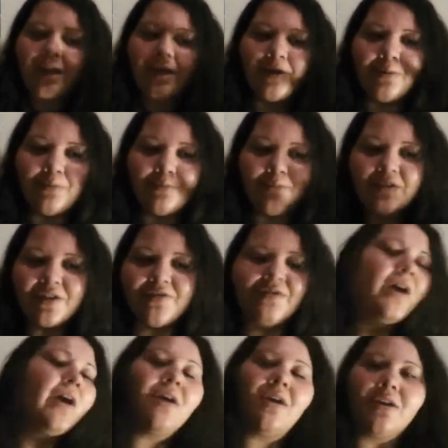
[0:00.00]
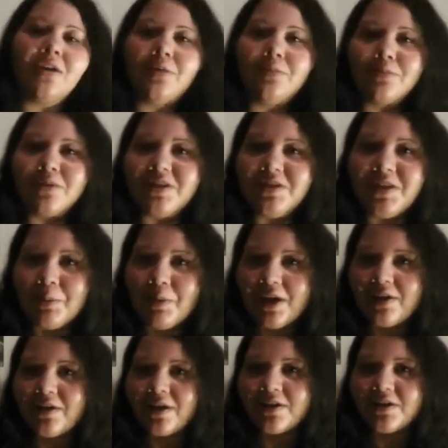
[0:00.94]
ähm, ich war ähm, knapp
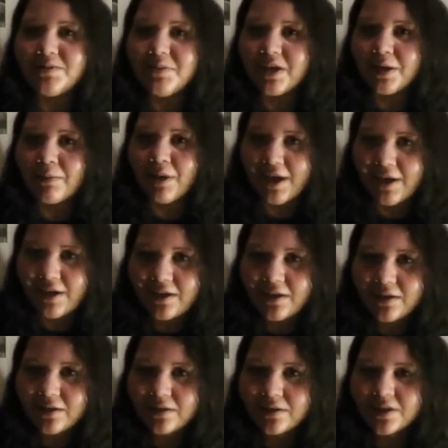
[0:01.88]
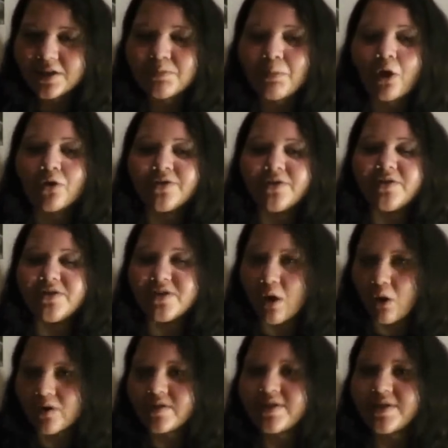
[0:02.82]
ein Jahr nicht mehr dabei. Ich brauchte
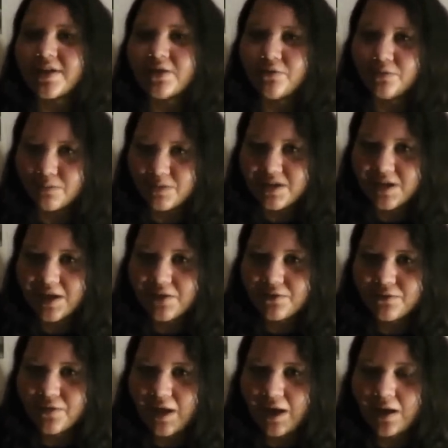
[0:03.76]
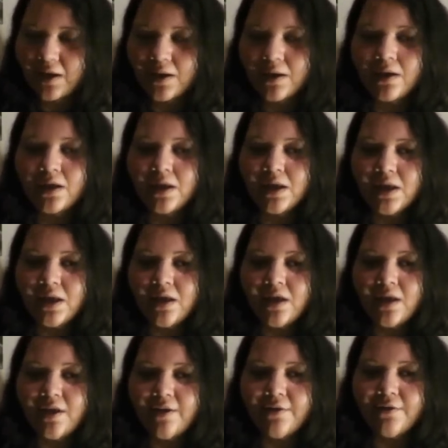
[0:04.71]
diese Auszeit für mich einfach,
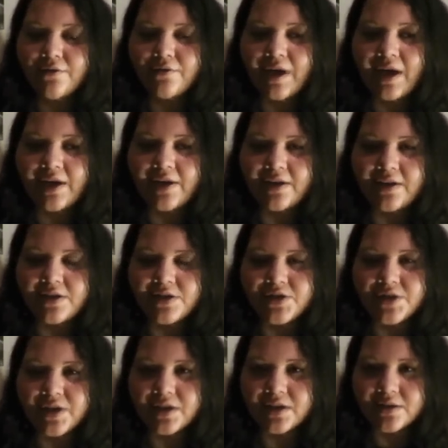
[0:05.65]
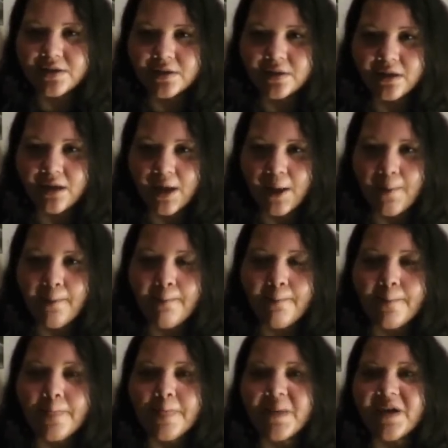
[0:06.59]
weil ich steckte
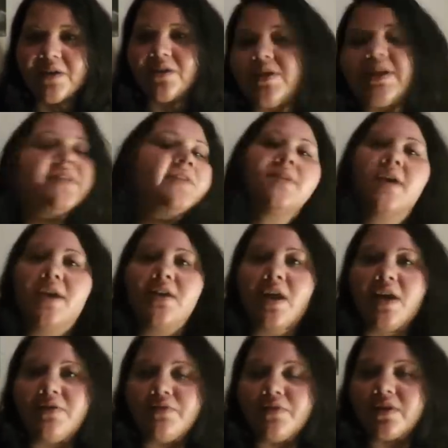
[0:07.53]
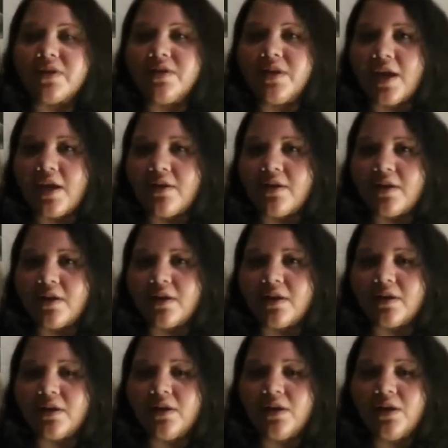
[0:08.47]
ähm, in der Zeit einfach in
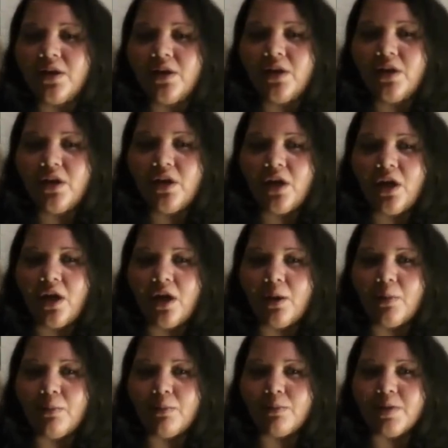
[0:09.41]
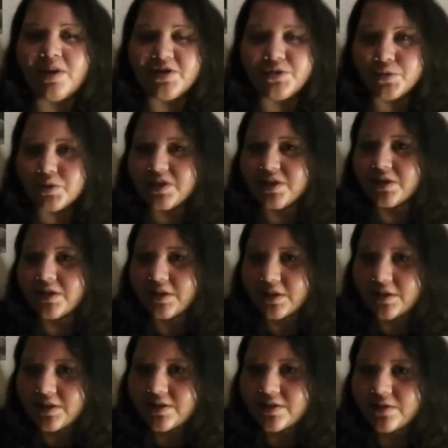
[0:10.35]
einer ähm, persönlichen
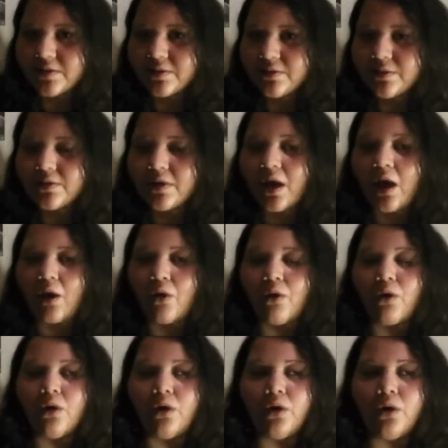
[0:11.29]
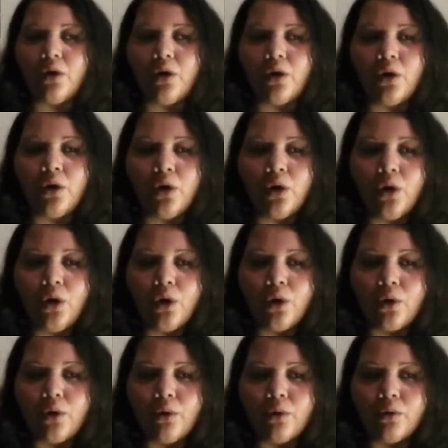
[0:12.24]
Krise auch.
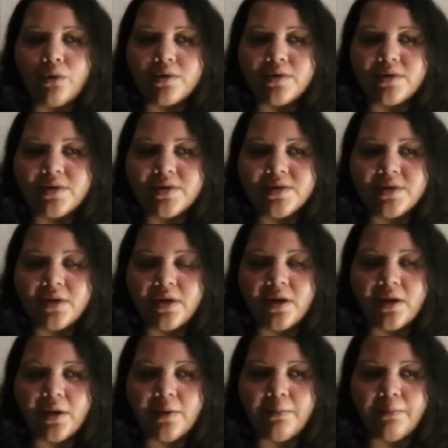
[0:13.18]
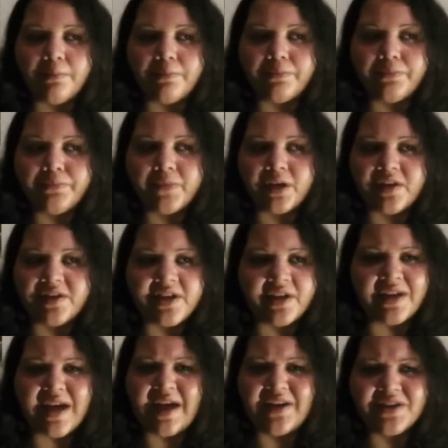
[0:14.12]
Und ähm,
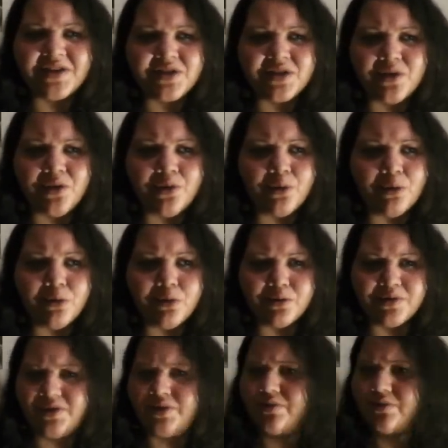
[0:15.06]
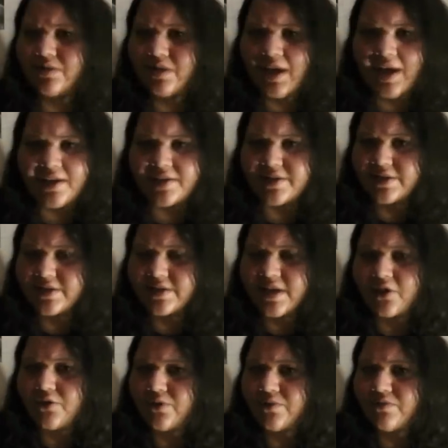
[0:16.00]
ich hatte gar nicht die Lust, ehrlich
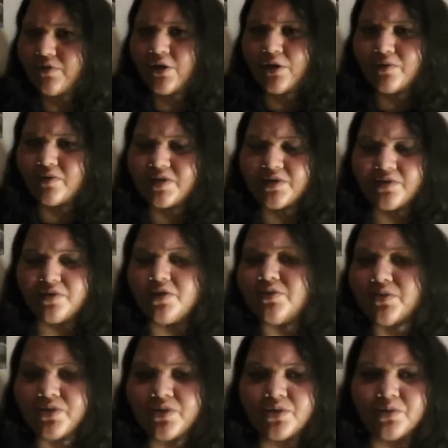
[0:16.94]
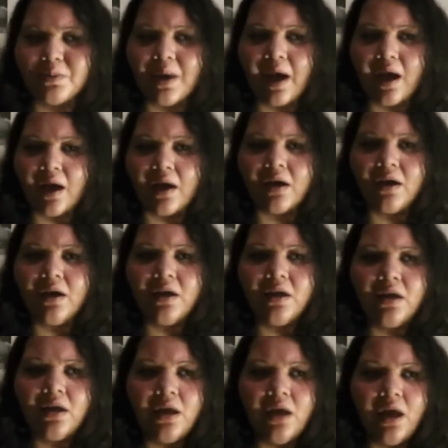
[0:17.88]
gesagt, irgendwie irgendwelche Videos zu machen.
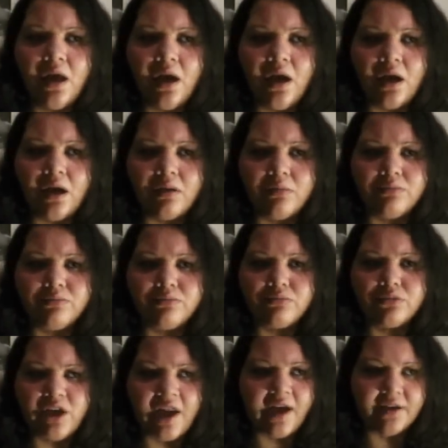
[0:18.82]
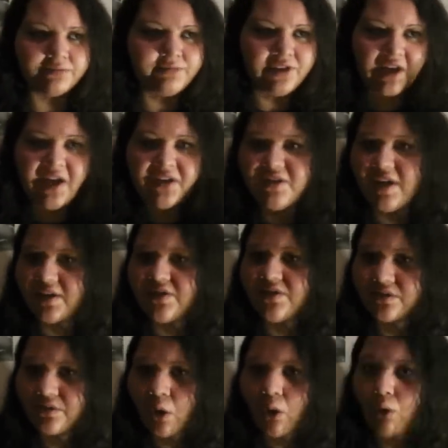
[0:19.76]
Ähm, klar, Zeit
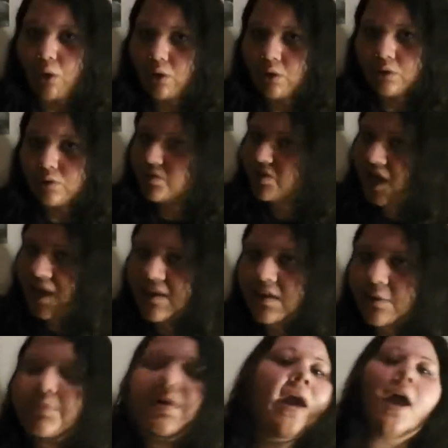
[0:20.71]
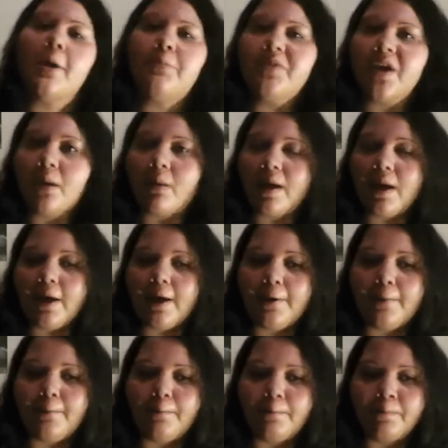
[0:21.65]
hätte ich auch unter anderem gehabt, aber
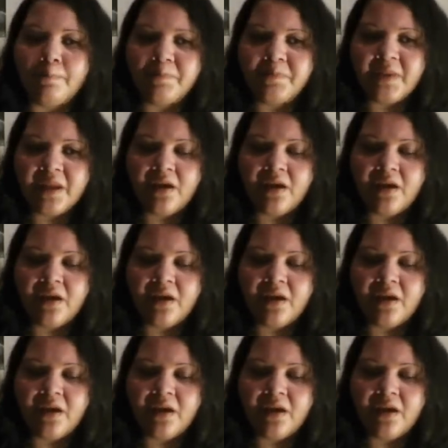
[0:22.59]
ähm,